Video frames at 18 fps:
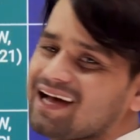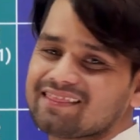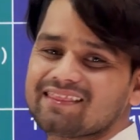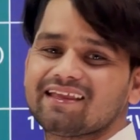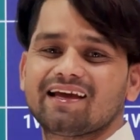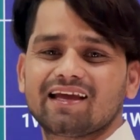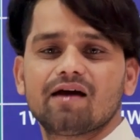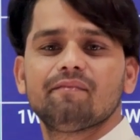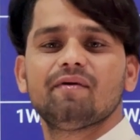
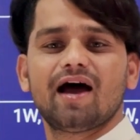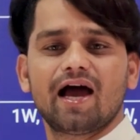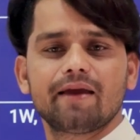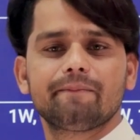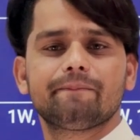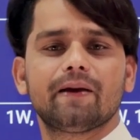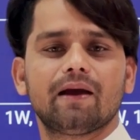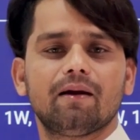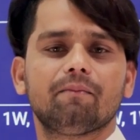जाते हैं कि हमें
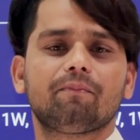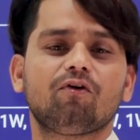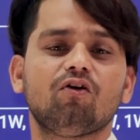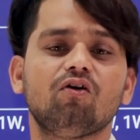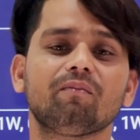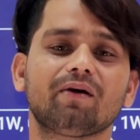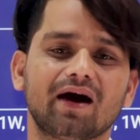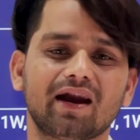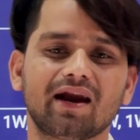आईपीएल में
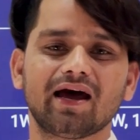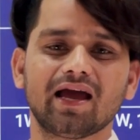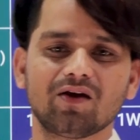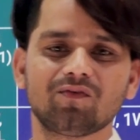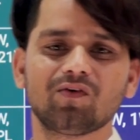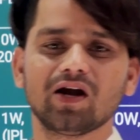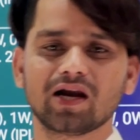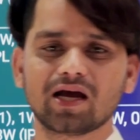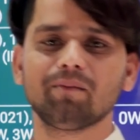परफॉर्म करना है
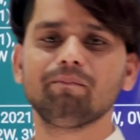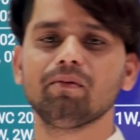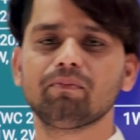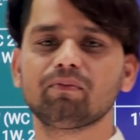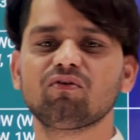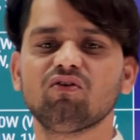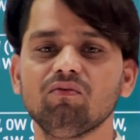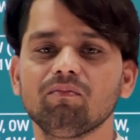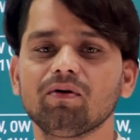वर्ल्ड कप में
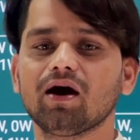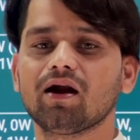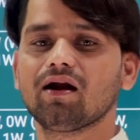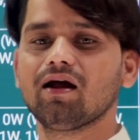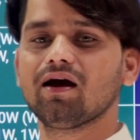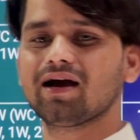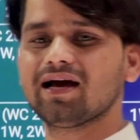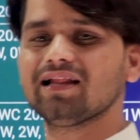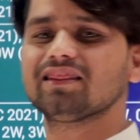परफॉर्म
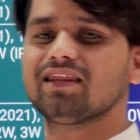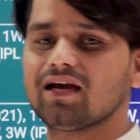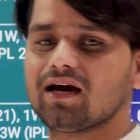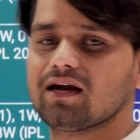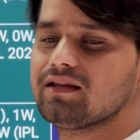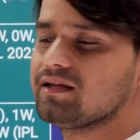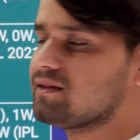करना है गलती कर